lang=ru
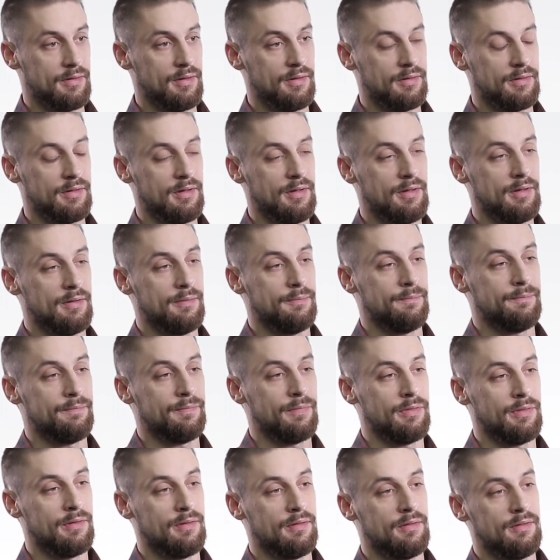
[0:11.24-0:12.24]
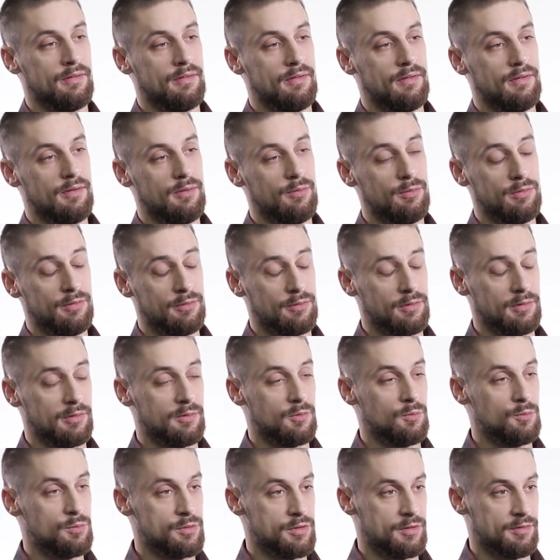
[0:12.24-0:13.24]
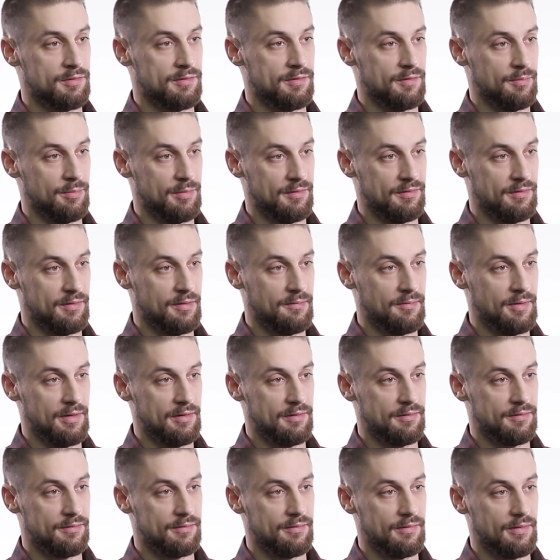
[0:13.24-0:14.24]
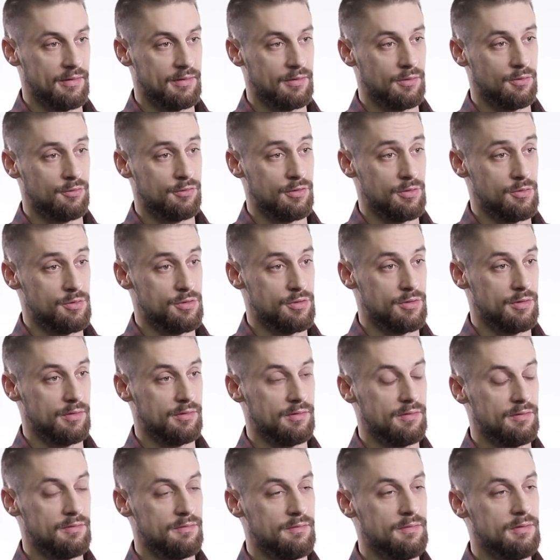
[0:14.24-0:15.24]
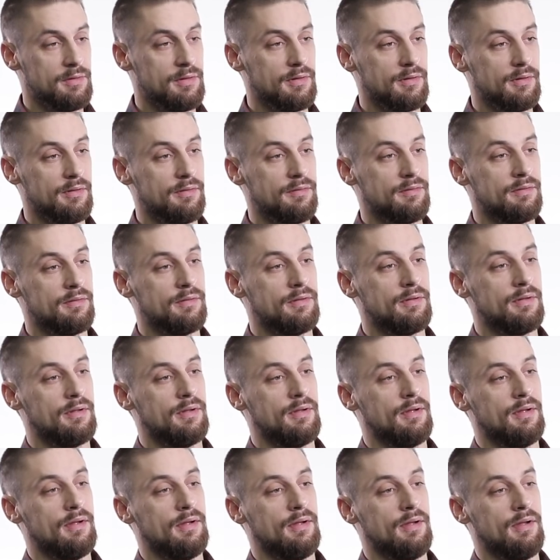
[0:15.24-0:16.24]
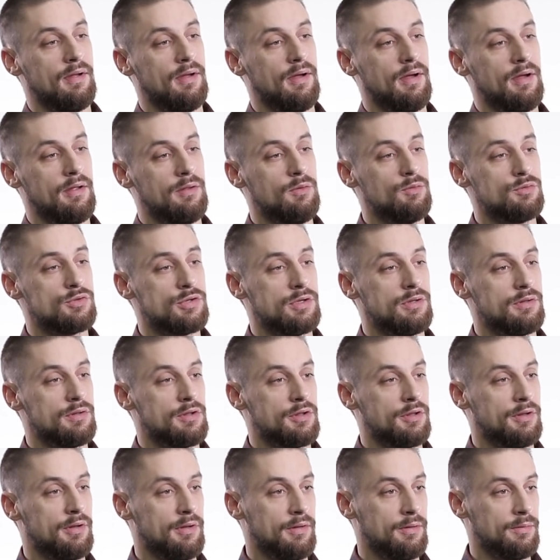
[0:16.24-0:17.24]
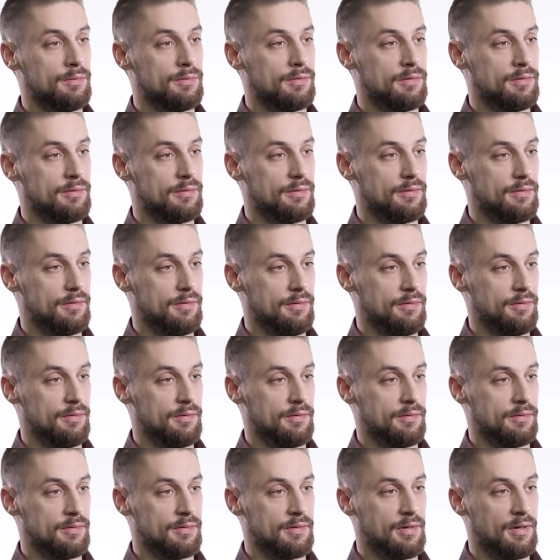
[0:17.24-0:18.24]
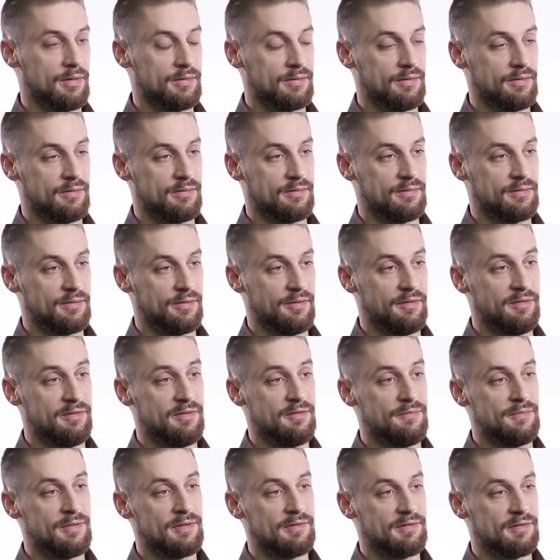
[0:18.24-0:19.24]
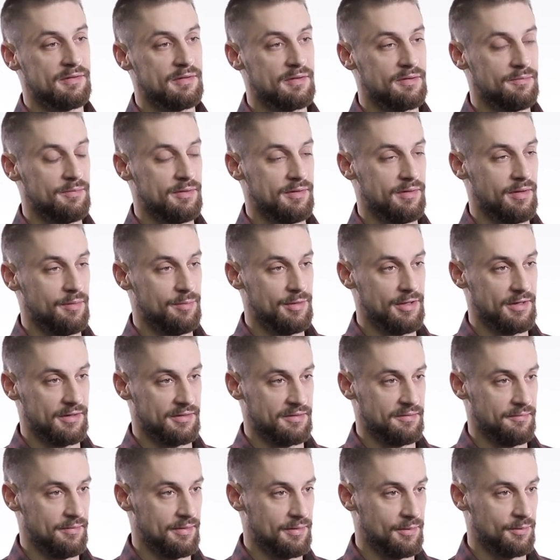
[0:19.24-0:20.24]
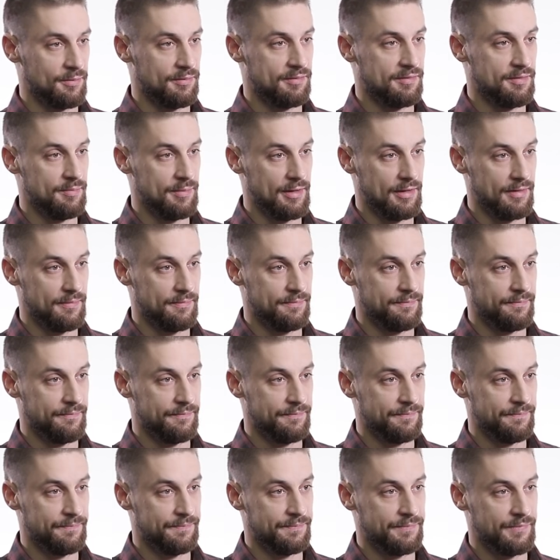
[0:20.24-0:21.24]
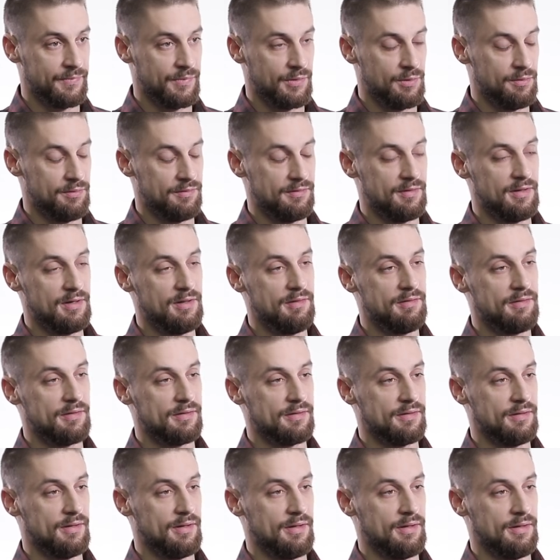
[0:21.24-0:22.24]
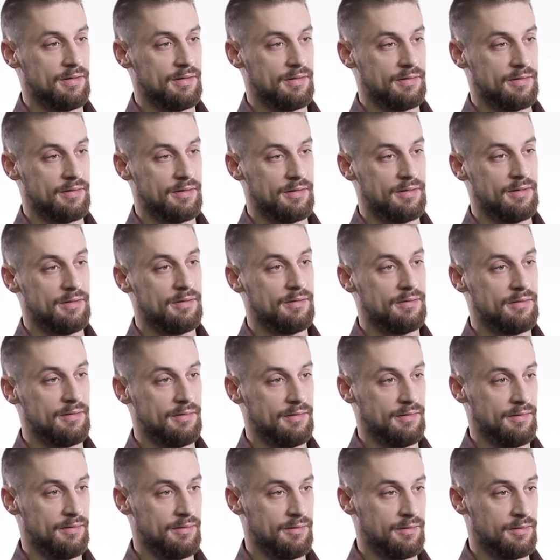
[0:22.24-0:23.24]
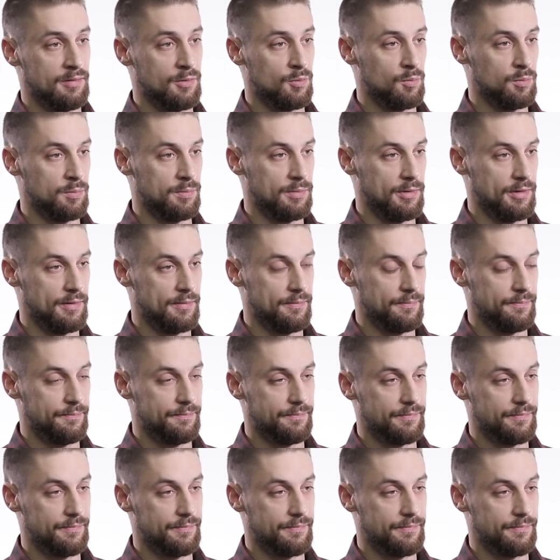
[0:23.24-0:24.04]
когда люди только учатся познавать окружающую их действительность, они уже начинают э, как-то классифицировать объекты вокруг себя, то есть делить их на какие-то группы.